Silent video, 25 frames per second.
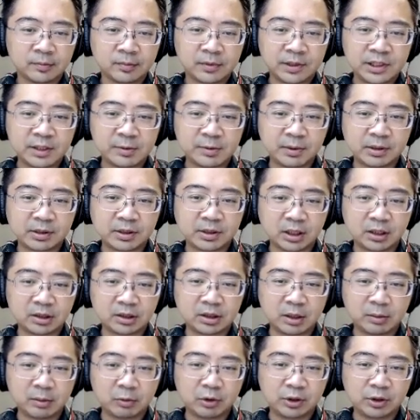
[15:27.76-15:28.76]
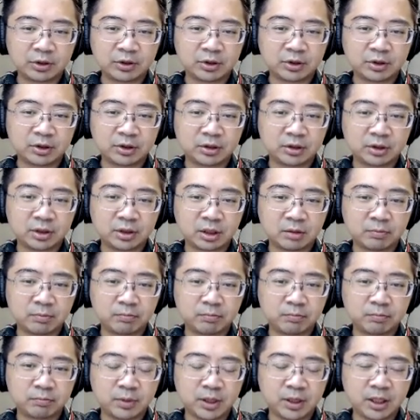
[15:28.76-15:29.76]
基本上他们会支持这
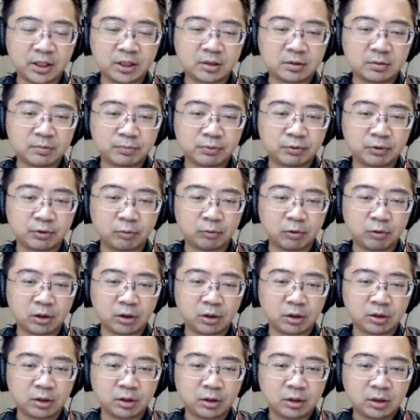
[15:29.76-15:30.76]
X Proof of Work。